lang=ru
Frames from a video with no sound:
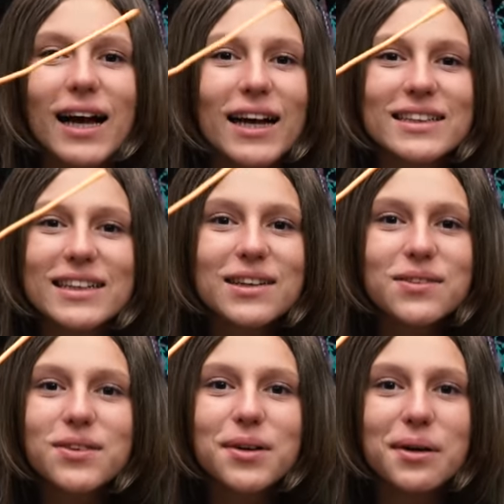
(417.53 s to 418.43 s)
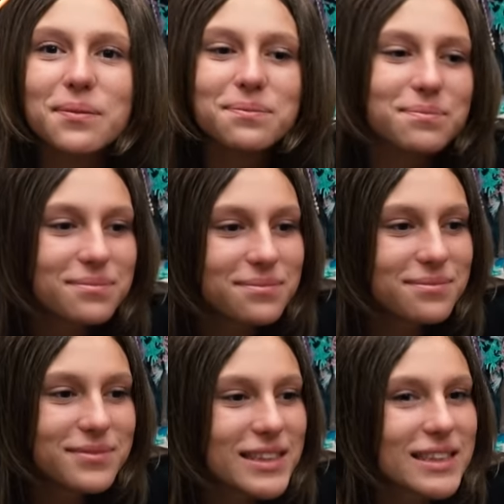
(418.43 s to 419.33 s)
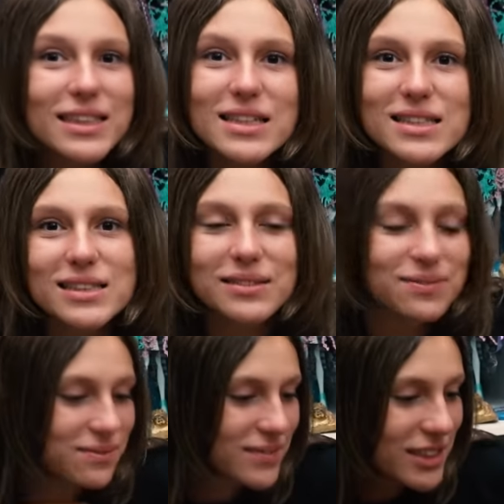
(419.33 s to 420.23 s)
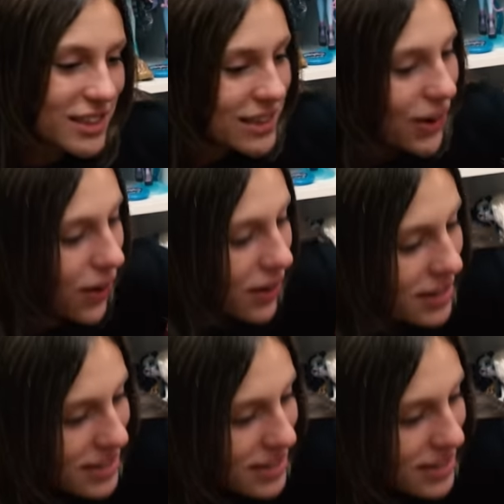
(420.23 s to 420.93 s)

От кого? Серьезно? Что?